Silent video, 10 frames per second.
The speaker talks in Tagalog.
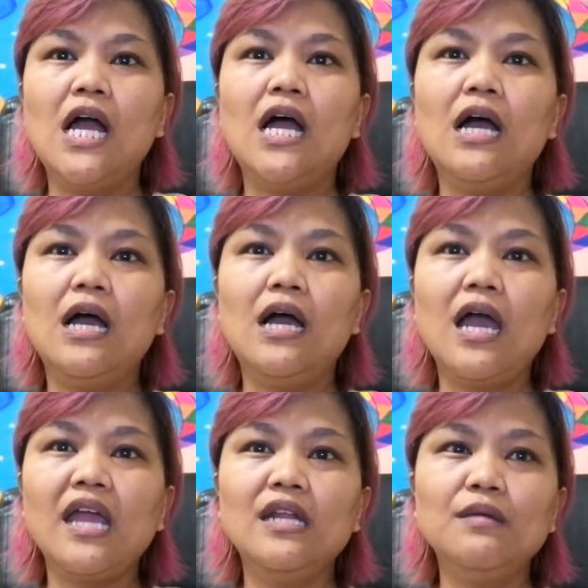
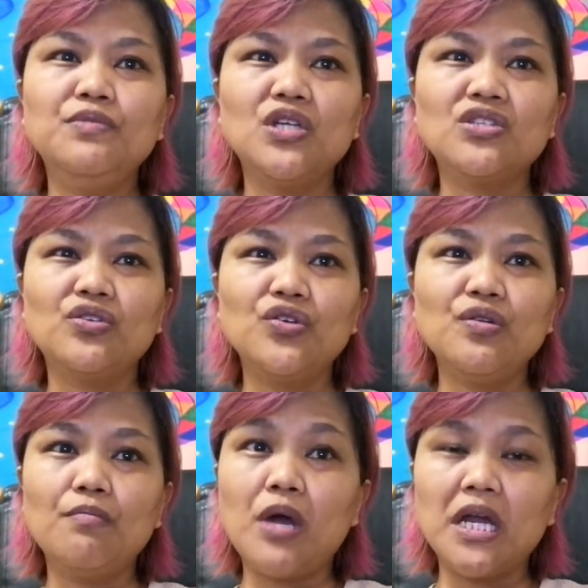Uh, I live just to
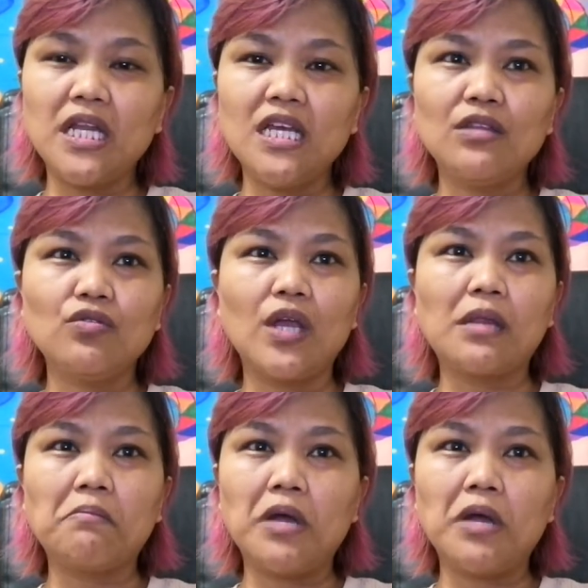earn money, to get